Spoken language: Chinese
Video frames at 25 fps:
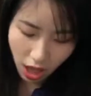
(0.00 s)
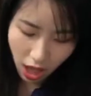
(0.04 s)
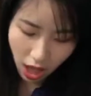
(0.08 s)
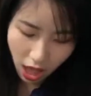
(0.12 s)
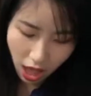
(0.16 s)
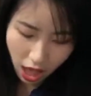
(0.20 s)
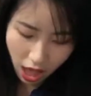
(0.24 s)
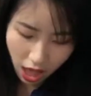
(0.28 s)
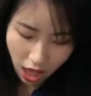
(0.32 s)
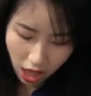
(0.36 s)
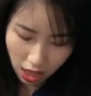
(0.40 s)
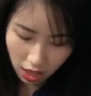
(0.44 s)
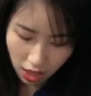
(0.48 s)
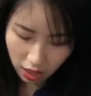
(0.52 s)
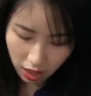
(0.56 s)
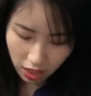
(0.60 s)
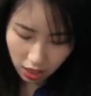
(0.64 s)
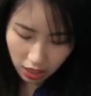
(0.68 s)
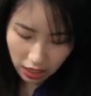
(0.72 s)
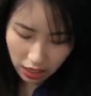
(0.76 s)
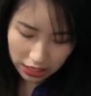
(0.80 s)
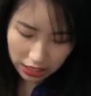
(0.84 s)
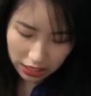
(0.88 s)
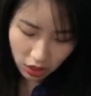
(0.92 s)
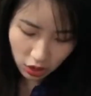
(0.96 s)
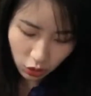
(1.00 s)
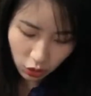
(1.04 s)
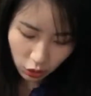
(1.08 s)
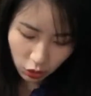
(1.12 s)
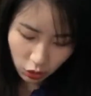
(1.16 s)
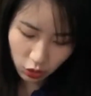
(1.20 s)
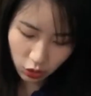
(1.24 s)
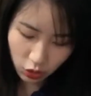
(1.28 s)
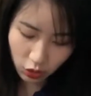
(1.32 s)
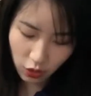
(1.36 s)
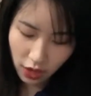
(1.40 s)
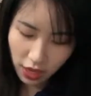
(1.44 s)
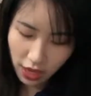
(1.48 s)
啊，这就
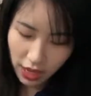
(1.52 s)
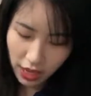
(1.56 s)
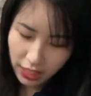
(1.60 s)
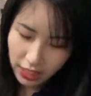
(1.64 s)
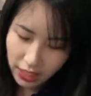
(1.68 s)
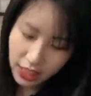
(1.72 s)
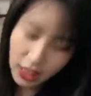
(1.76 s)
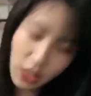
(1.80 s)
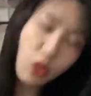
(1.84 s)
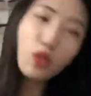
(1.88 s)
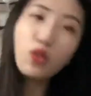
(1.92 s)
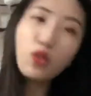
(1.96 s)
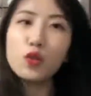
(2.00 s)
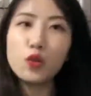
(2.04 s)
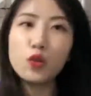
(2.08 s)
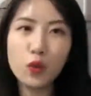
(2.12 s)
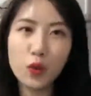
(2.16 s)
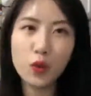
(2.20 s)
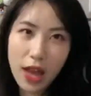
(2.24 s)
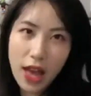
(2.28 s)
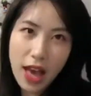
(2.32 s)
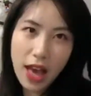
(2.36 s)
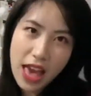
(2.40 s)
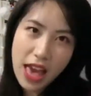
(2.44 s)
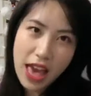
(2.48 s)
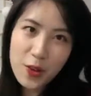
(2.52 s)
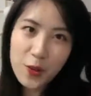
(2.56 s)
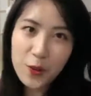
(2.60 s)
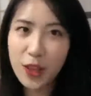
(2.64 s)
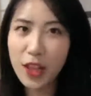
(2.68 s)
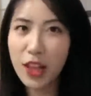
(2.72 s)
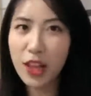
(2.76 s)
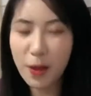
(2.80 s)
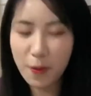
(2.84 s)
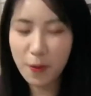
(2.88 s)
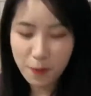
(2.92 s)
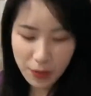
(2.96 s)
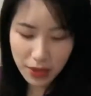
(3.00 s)
是精致女孩用
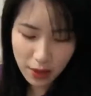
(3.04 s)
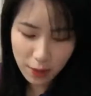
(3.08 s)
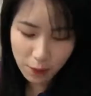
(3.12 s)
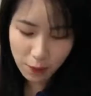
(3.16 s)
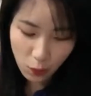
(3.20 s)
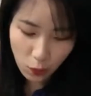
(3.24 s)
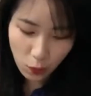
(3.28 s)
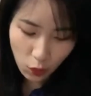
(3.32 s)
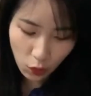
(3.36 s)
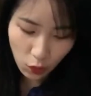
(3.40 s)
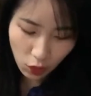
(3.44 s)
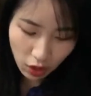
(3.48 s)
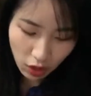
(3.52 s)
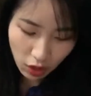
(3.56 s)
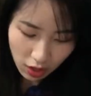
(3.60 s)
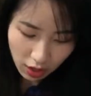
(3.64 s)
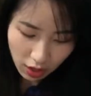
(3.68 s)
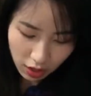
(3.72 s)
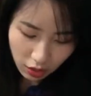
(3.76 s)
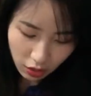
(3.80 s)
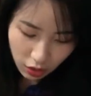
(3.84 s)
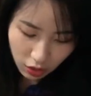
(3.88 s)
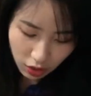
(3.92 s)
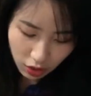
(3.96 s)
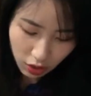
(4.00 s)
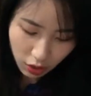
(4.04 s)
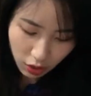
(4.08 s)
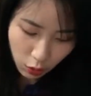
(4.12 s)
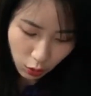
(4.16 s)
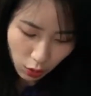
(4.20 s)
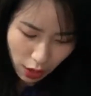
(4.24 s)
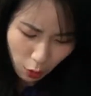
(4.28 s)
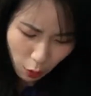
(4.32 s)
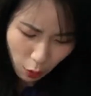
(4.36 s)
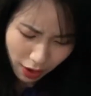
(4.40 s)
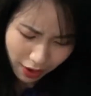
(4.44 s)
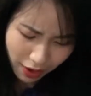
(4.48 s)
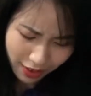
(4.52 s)
的面膜，就是
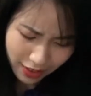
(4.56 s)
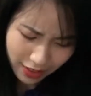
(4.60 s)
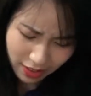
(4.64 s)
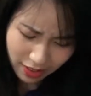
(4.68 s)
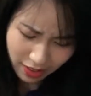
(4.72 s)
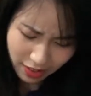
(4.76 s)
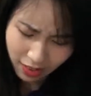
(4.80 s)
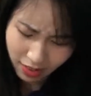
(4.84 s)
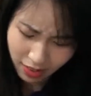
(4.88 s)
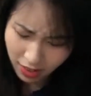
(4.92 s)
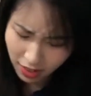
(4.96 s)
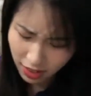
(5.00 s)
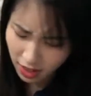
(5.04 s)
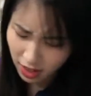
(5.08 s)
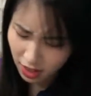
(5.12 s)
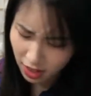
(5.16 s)
虽然我很。